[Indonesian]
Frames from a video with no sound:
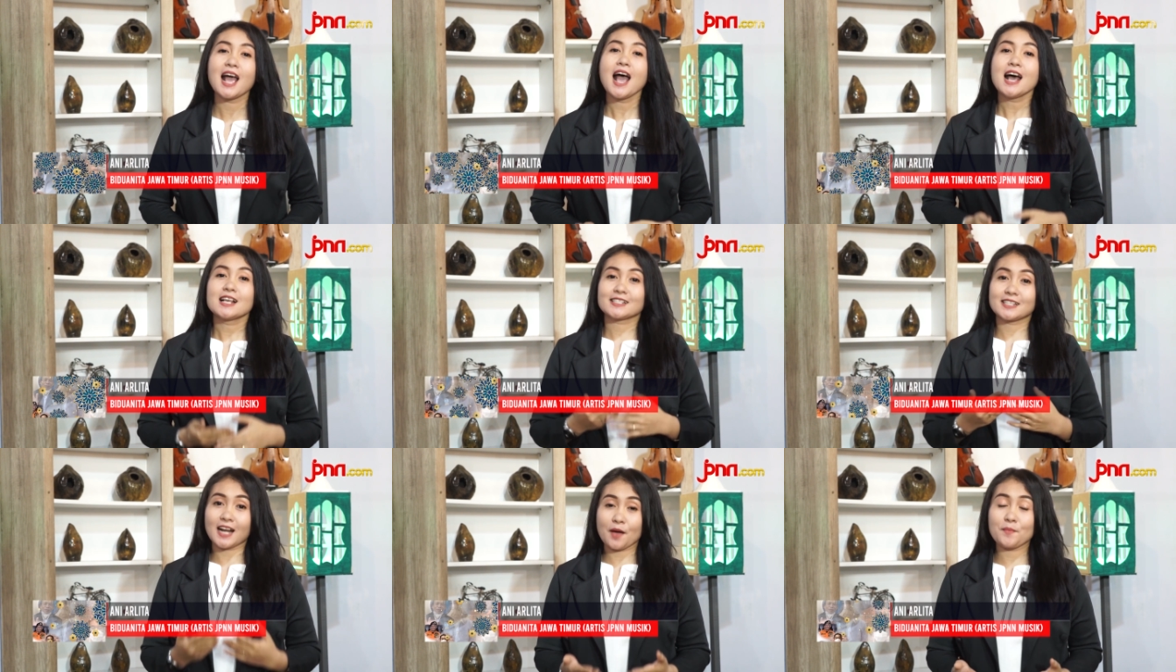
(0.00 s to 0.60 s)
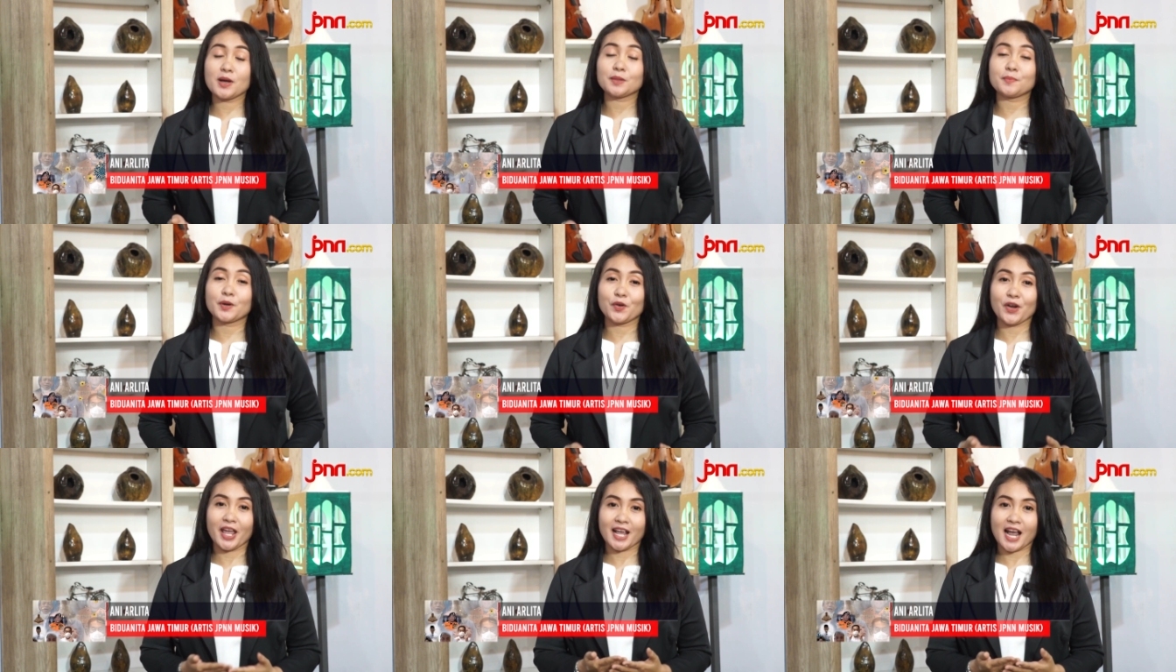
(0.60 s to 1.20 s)
Selamat
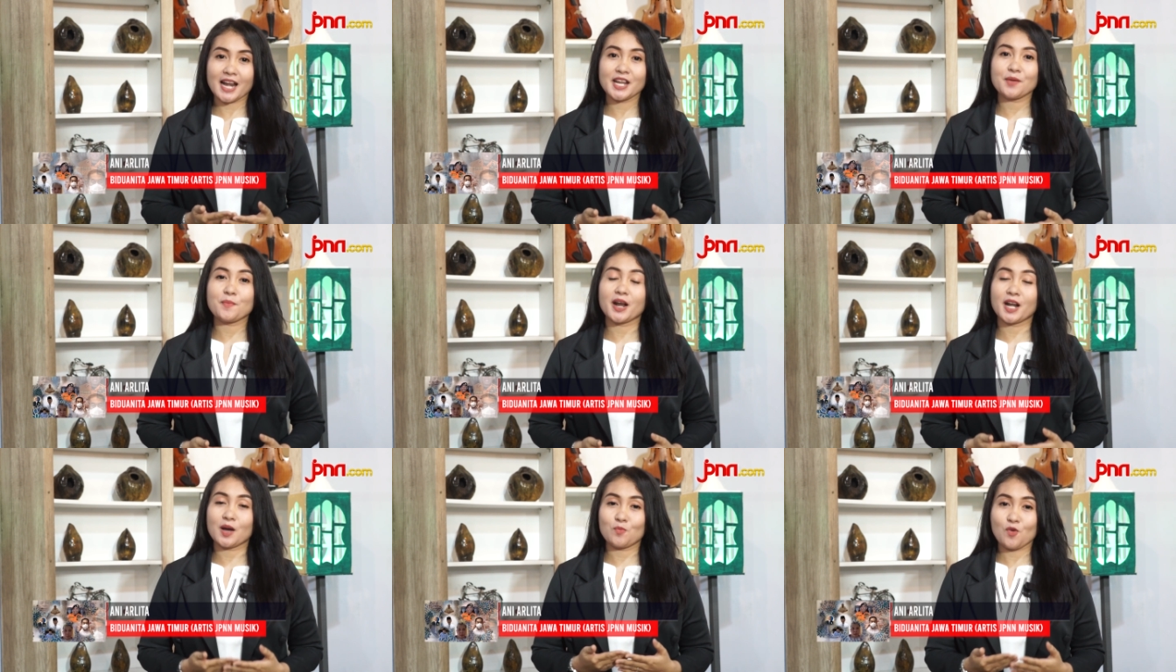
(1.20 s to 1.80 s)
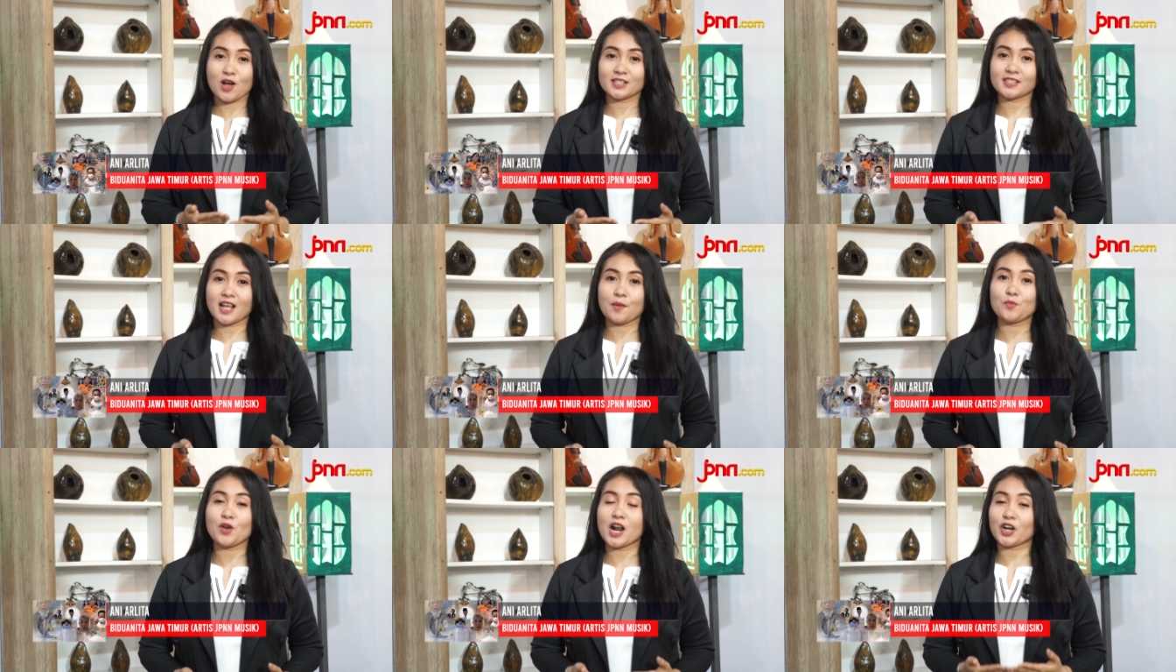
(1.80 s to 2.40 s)
menunaikan ibadah puasa
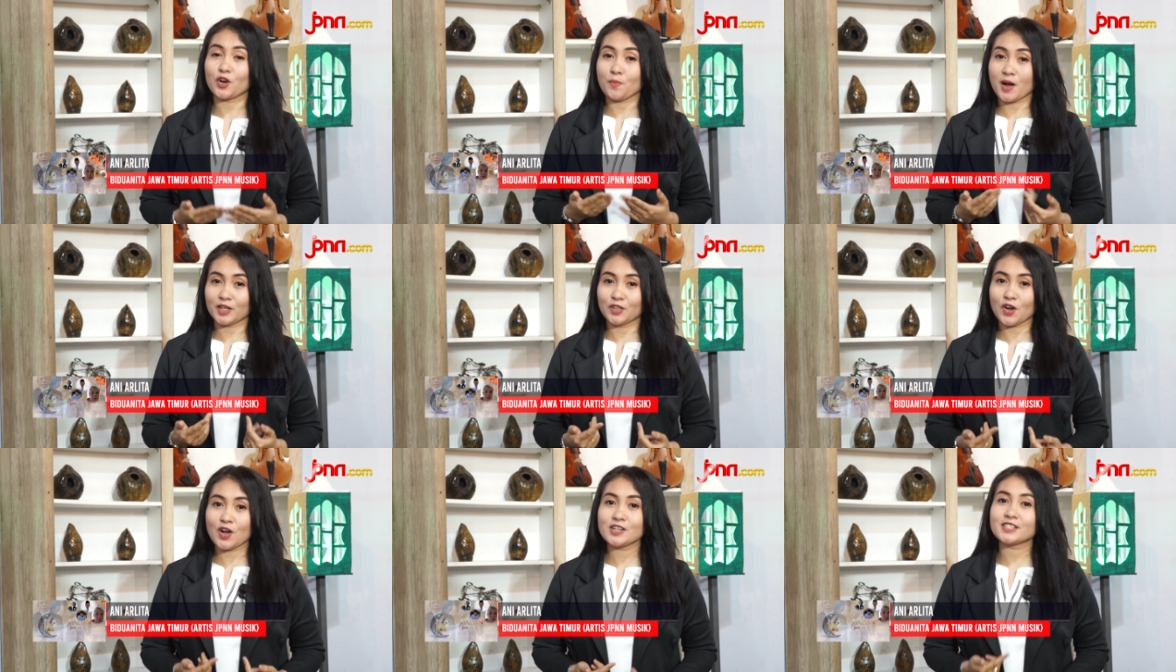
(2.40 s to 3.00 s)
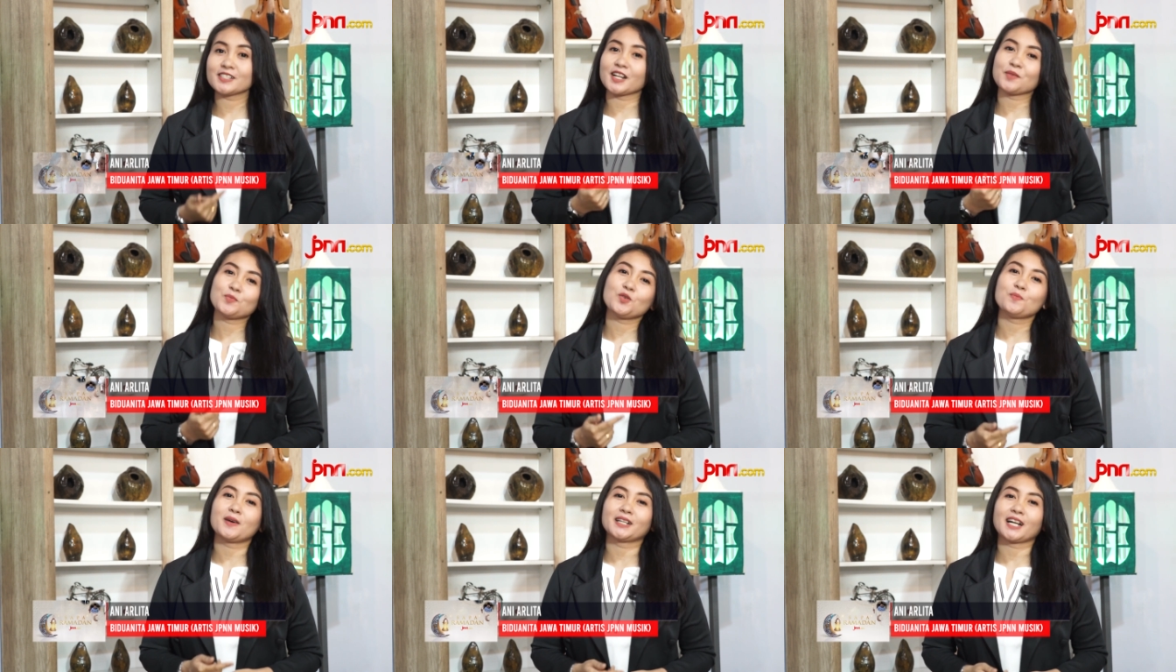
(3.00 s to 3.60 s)
bulan Ramadan
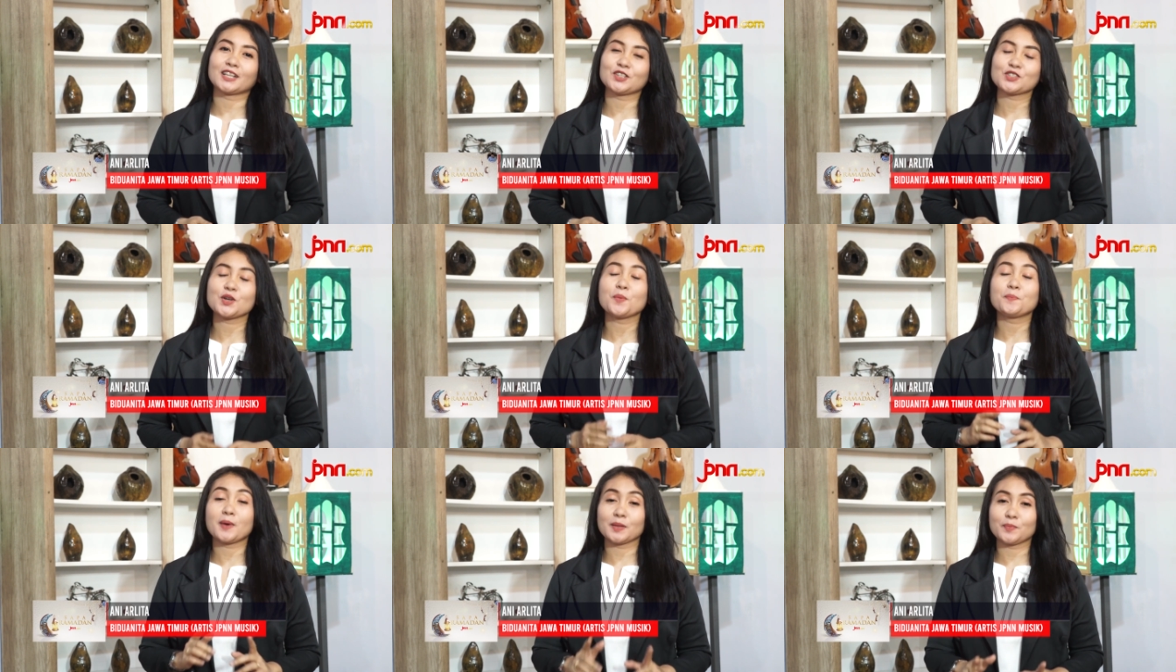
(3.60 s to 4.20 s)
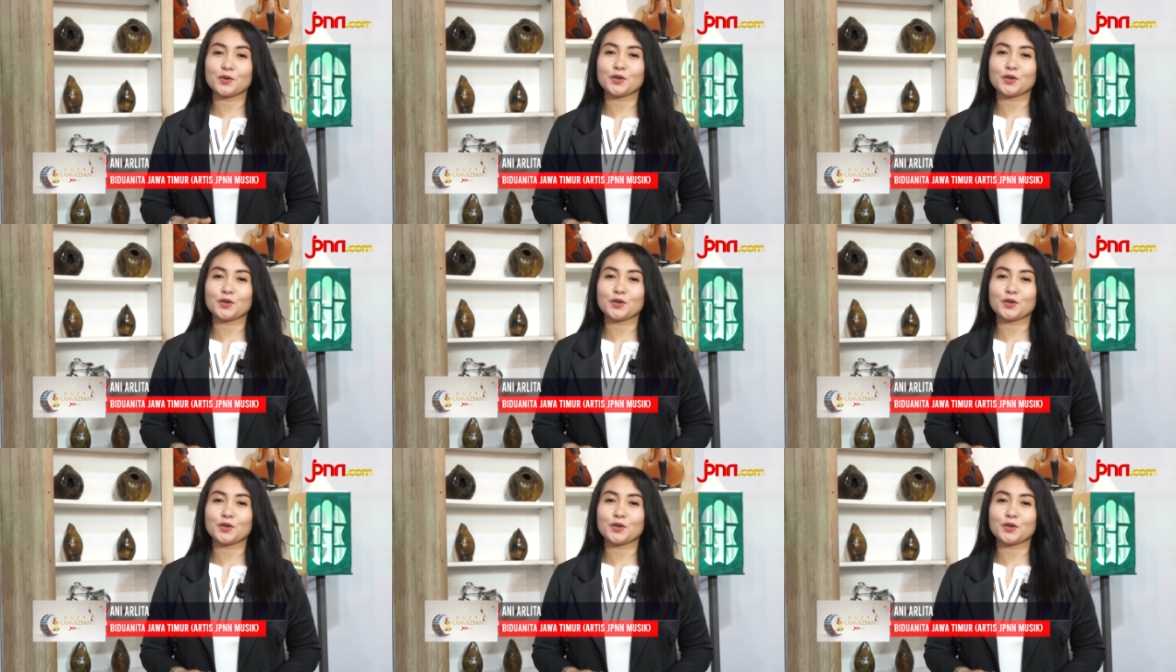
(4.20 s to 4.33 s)
1442